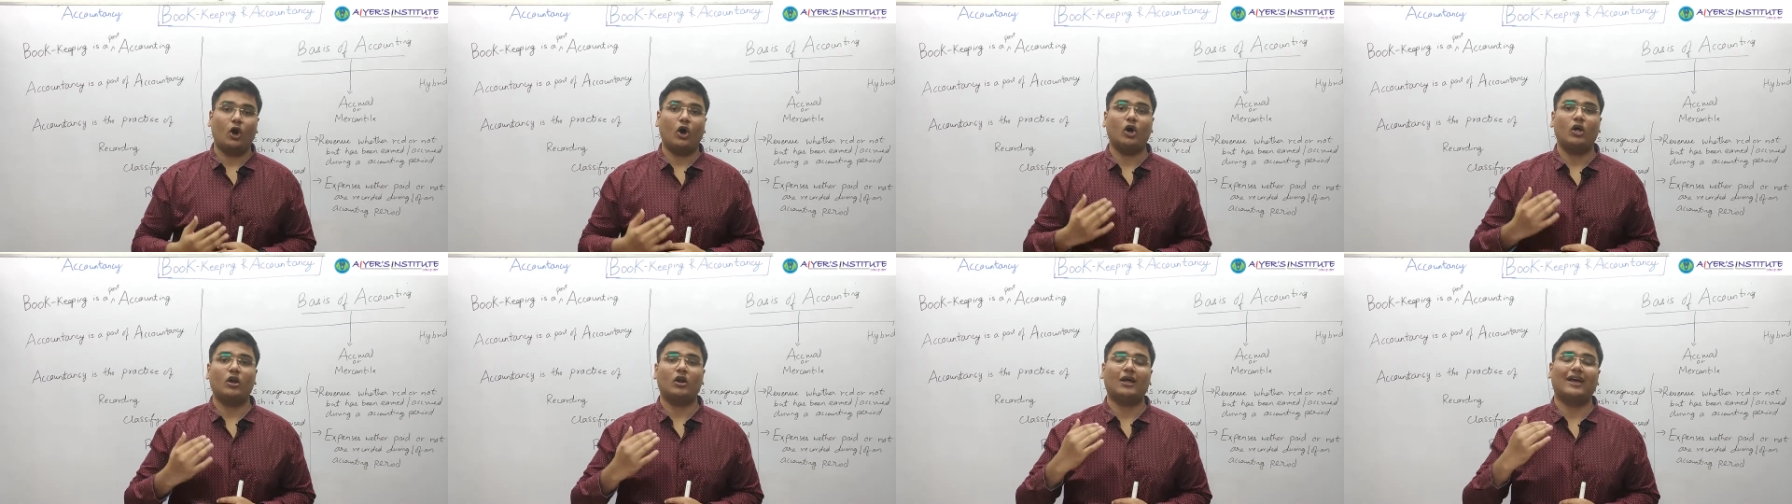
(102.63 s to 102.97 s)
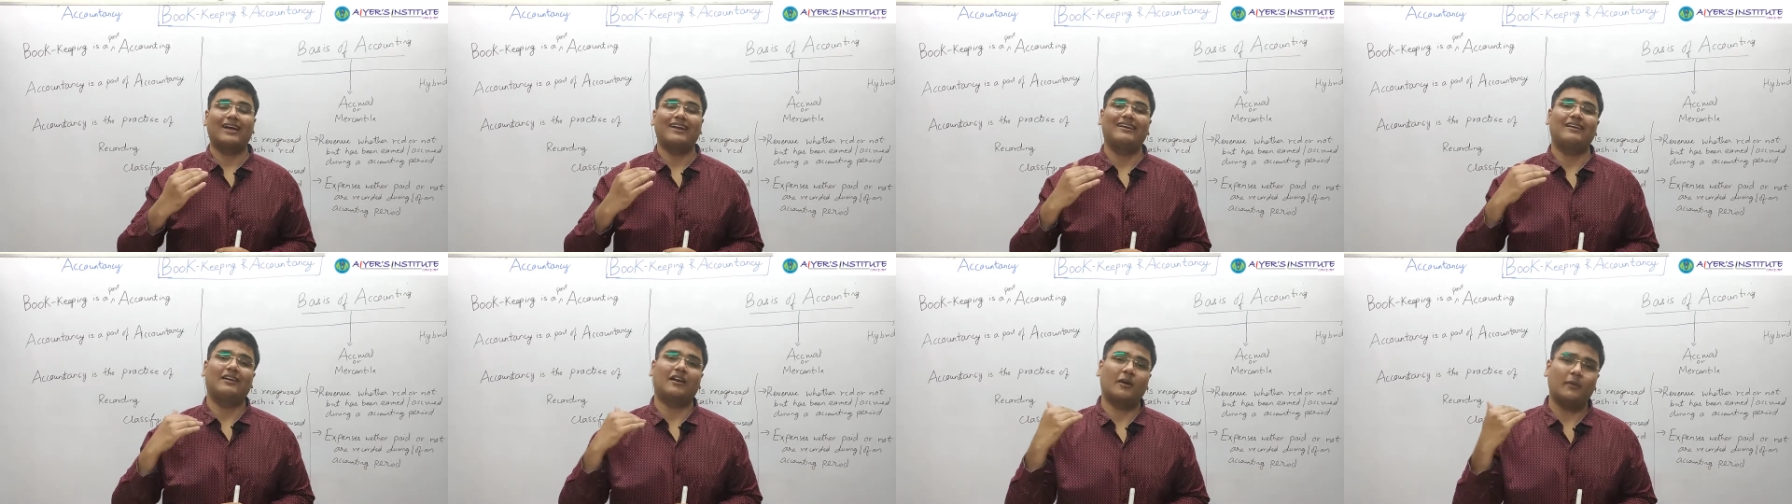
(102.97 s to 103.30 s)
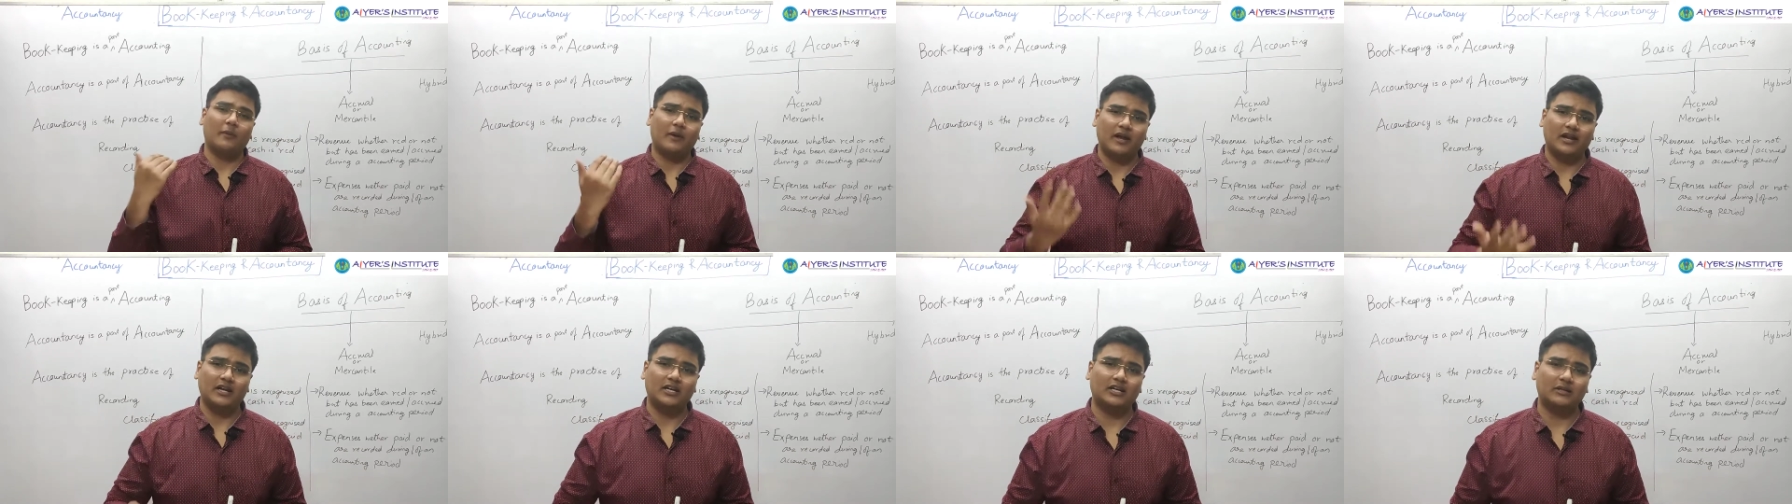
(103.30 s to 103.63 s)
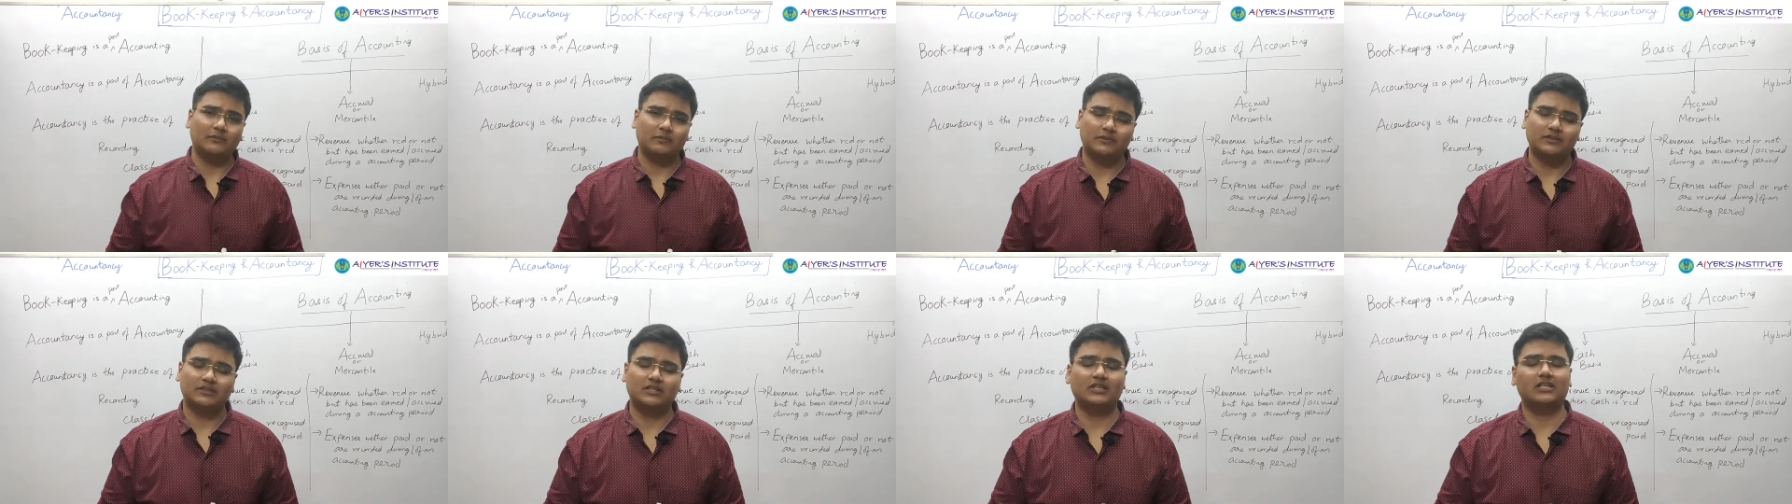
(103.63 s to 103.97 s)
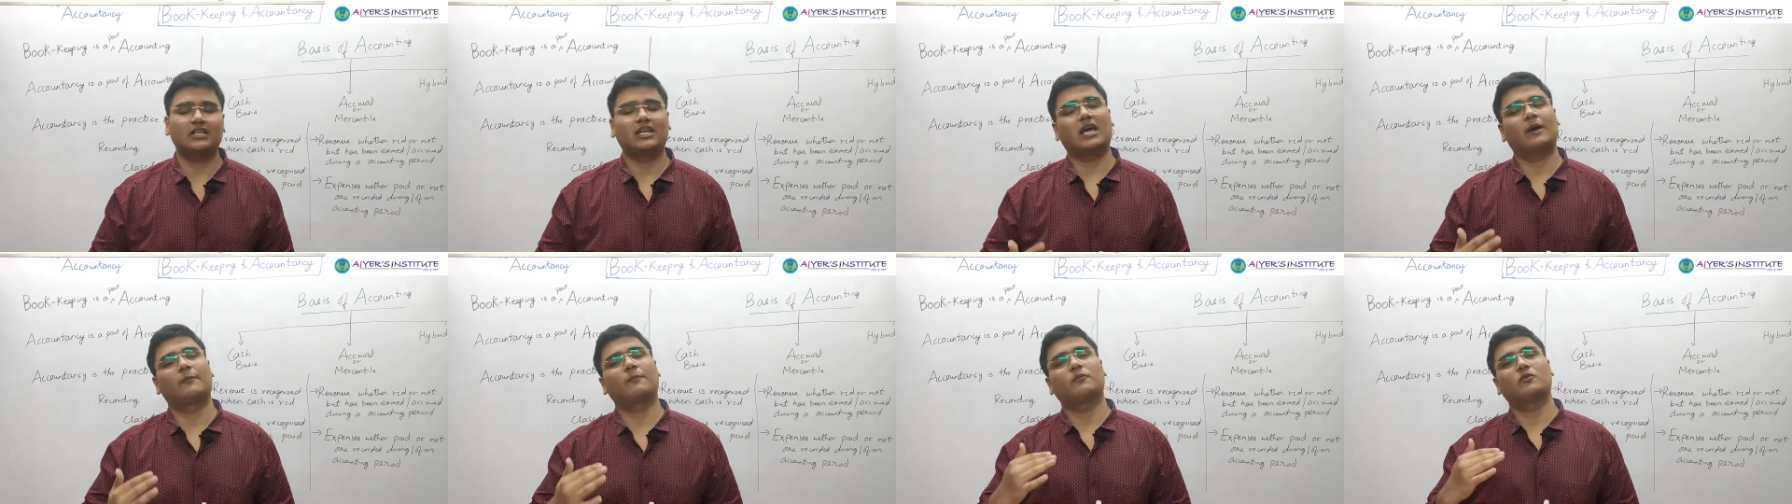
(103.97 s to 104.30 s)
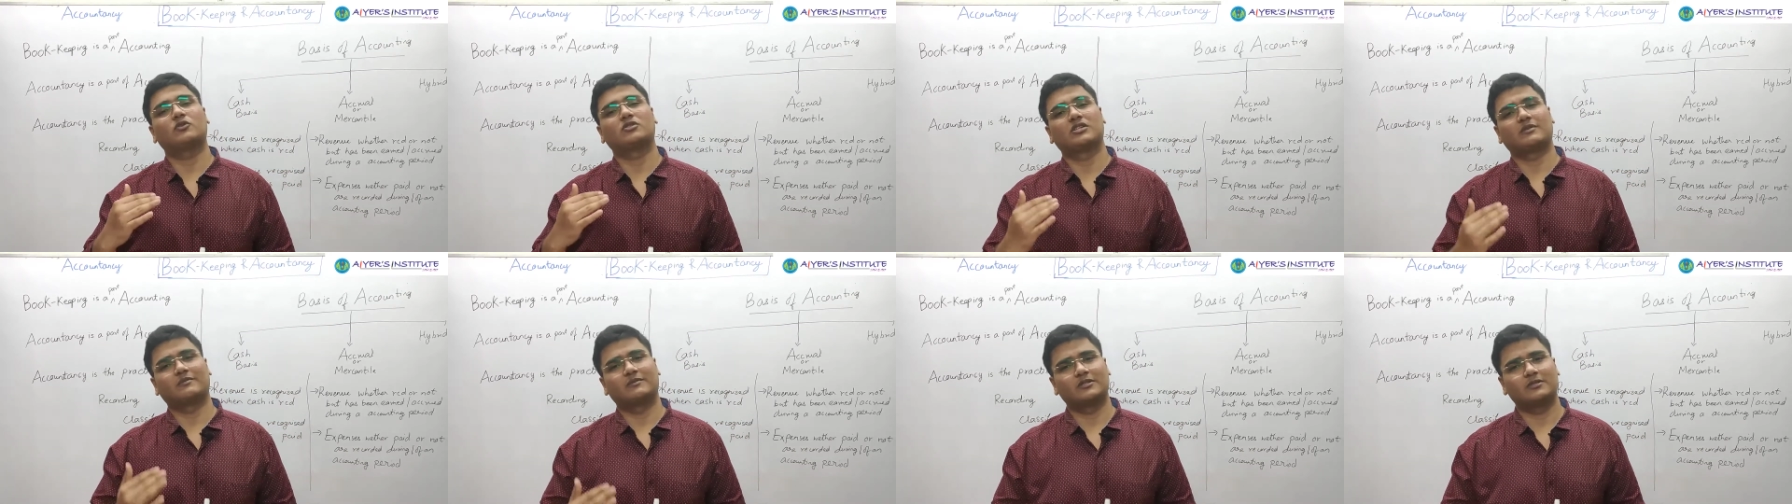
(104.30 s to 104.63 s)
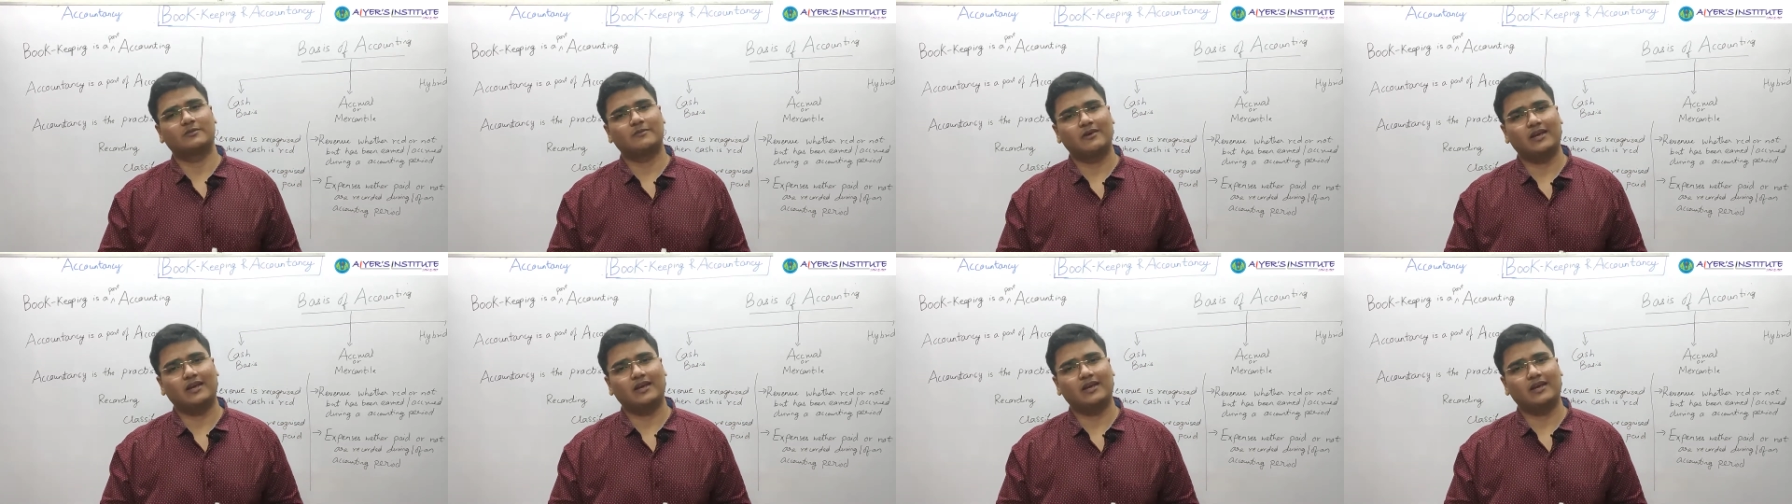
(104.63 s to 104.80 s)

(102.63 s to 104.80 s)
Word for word: और आई ट्राई हंड्रेड परसेंट कि आपको समझ